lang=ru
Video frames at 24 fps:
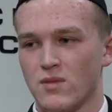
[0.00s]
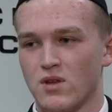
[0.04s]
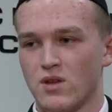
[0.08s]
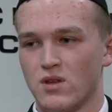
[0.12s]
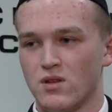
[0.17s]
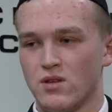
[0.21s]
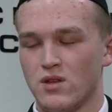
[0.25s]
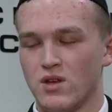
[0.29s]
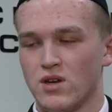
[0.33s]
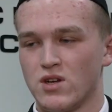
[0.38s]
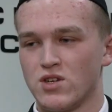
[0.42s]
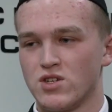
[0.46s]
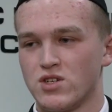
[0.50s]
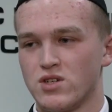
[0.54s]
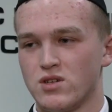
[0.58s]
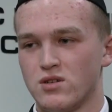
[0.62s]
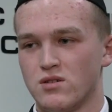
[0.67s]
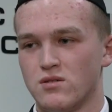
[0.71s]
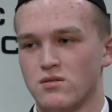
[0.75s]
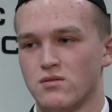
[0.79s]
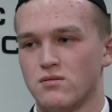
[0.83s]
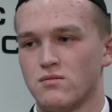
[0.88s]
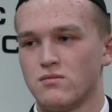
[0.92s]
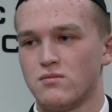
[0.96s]
а
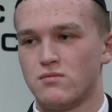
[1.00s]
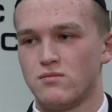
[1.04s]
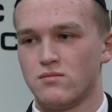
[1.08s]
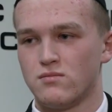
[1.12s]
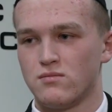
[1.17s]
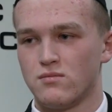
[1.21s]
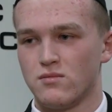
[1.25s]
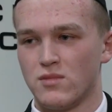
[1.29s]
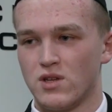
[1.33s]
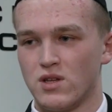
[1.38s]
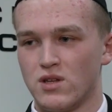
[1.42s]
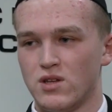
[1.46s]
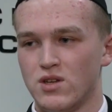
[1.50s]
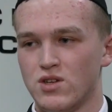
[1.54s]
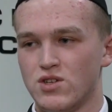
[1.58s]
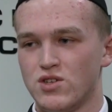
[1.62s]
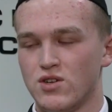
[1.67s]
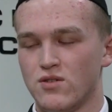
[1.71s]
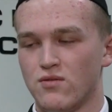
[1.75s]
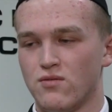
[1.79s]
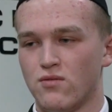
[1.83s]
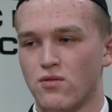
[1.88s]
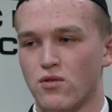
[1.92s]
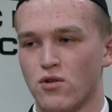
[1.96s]
также
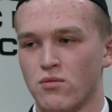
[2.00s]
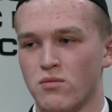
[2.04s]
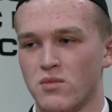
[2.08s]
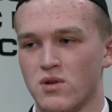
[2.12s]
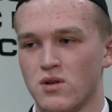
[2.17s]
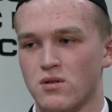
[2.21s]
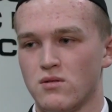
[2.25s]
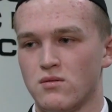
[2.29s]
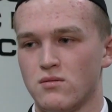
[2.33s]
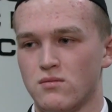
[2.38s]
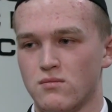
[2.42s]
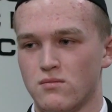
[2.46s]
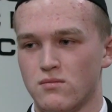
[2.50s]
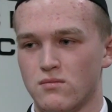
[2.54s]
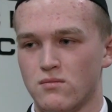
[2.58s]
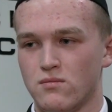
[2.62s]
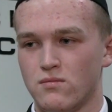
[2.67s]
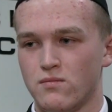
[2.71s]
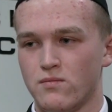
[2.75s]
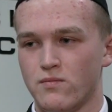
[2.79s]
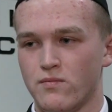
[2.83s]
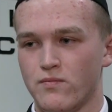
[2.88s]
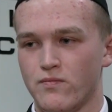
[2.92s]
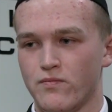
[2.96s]
отличия в форме.
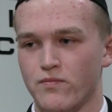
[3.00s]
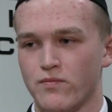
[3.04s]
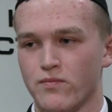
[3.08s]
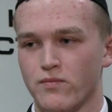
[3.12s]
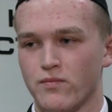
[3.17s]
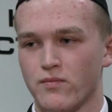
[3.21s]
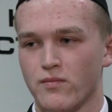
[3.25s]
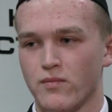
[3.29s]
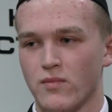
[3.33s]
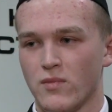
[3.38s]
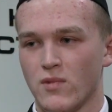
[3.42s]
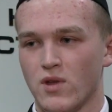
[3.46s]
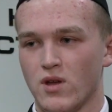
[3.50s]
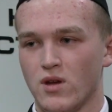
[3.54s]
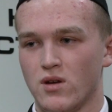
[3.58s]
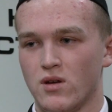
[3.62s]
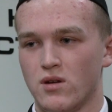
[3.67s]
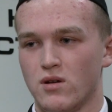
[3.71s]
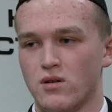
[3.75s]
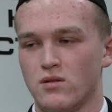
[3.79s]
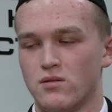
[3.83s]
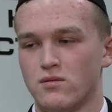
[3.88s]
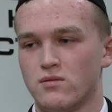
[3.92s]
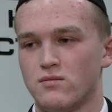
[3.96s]

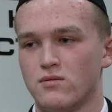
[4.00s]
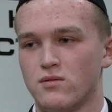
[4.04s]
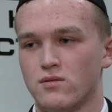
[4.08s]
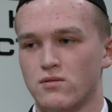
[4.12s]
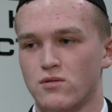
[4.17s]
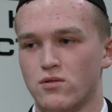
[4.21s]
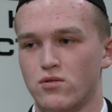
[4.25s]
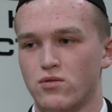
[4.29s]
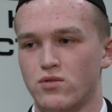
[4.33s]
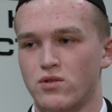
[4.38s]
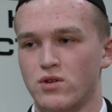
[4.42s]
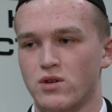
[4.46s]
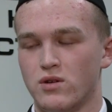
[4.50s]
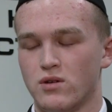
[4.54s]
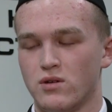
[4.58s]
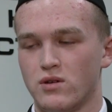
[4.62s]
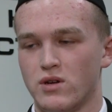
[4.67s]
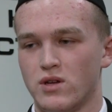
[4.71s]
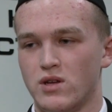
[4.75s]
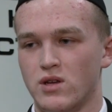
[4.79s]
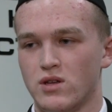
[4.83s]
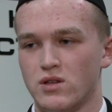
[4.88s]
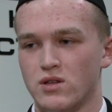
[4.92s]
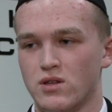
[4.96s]
Э, люди,
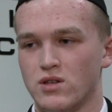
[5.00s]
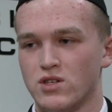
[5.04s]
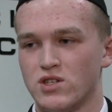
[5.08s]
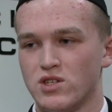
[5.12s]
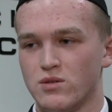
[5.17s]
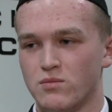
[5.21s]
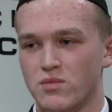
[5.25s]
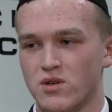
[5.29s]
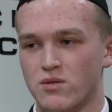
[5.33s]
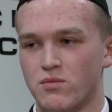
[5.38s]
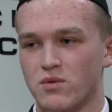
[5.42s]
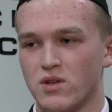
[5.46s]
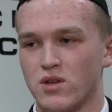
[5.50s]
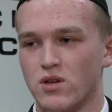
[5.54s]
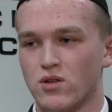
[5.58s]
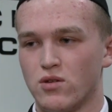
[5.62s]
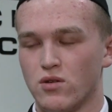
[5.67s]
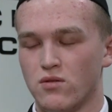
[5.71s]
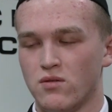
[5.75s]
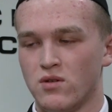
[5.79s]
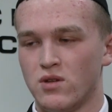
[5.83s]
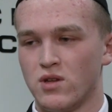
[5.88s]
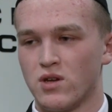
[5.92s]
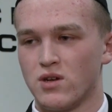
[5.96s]
кадеты должны быть
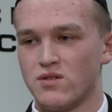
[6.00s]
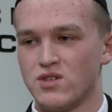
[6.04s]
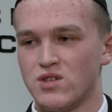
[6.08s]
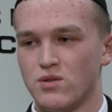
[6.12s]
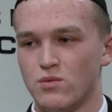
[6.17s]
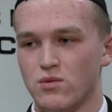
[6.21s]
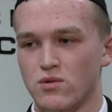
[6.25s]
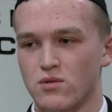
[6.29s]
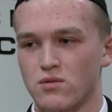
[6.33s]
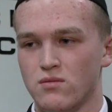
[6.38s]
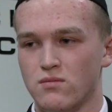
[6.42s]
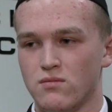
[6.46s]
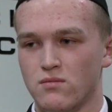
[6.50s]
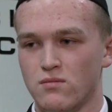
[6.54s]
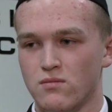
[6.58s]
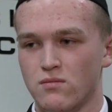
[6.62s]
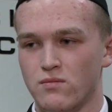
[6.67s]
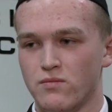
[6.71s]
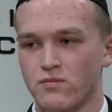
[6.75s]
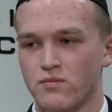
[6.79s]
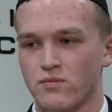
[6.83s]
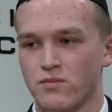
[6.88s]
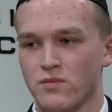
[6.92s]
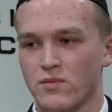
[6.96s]
подготовлены ко всему,
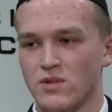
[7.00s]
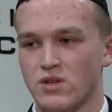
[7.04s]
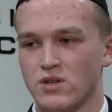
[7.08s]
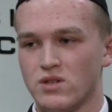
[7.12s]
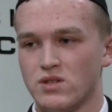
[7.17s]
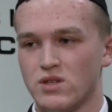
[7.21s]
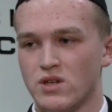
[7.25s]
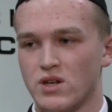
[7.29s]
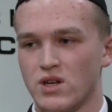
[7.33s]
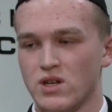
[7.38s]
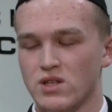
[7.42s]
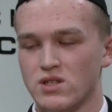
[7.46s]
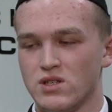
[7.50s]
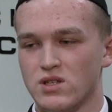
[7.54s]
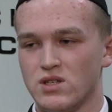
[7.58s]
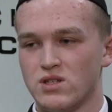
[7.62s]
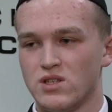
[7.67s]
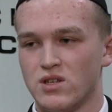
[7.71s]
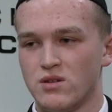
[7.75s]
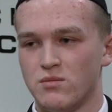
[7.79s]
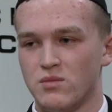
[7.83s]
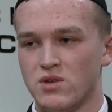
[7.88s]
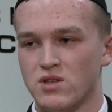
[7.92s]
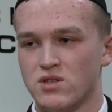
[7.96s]
стараться и
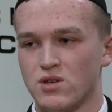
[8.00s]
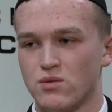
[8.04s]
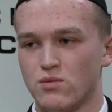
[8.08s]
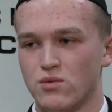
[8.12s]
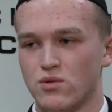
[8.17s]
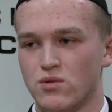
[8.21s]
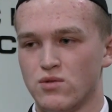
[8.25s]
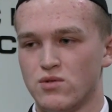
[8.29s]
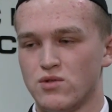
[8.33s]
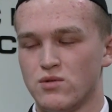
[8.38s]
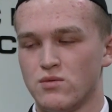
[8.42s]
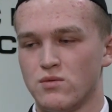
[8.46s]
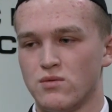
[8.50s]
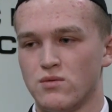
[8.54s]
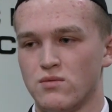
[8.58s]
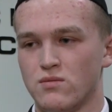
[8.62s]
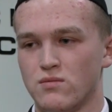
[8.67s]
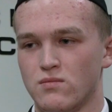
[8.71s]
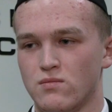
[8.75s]
стремиться к будущему.